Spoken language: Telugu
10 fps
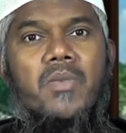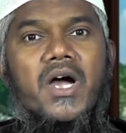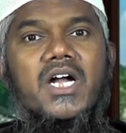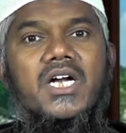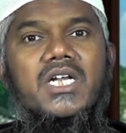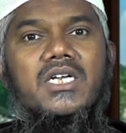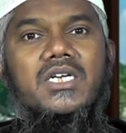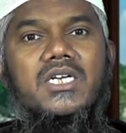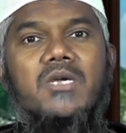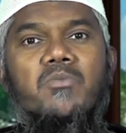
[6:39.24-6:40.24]

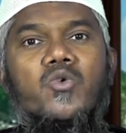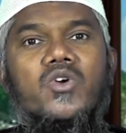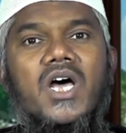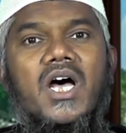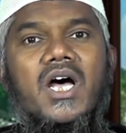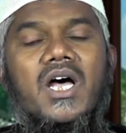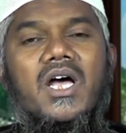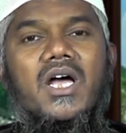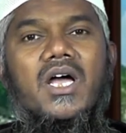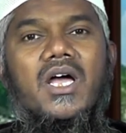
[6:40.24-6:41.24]
పగట్టి పూట
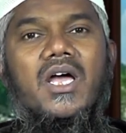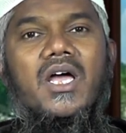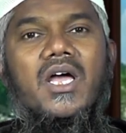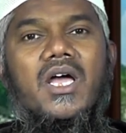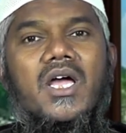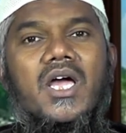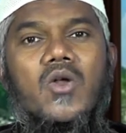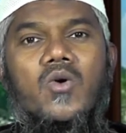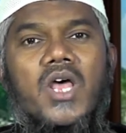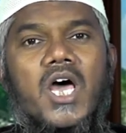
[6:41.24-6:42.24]

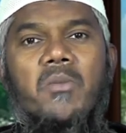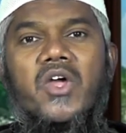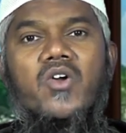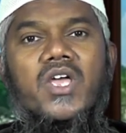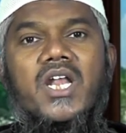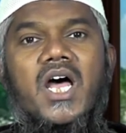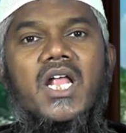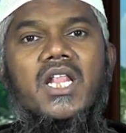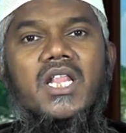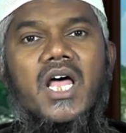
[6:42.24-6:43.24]
కరుణామయుడైన
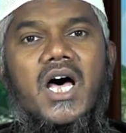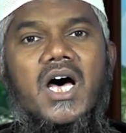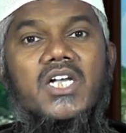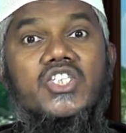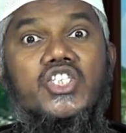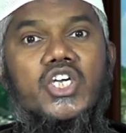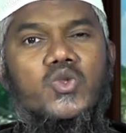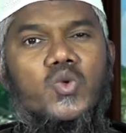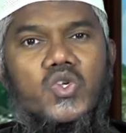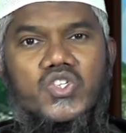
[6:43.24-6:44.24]
అల్లాహ్
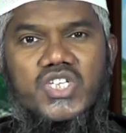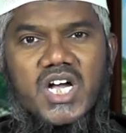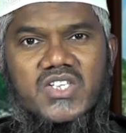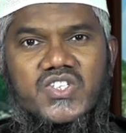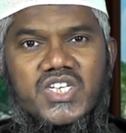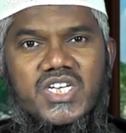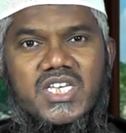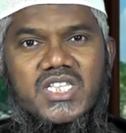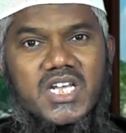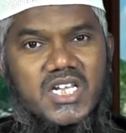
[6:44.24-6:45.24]
చేతులు చాచి
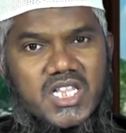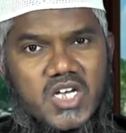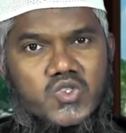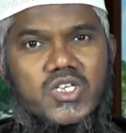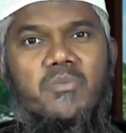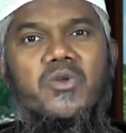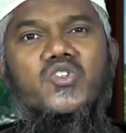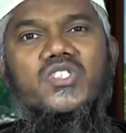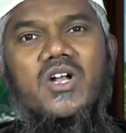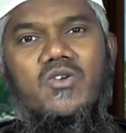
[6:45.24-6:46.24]
తన దాసుని
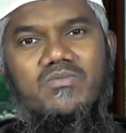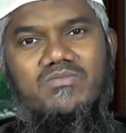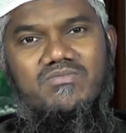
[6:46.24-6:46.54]
పిలుస్తాడు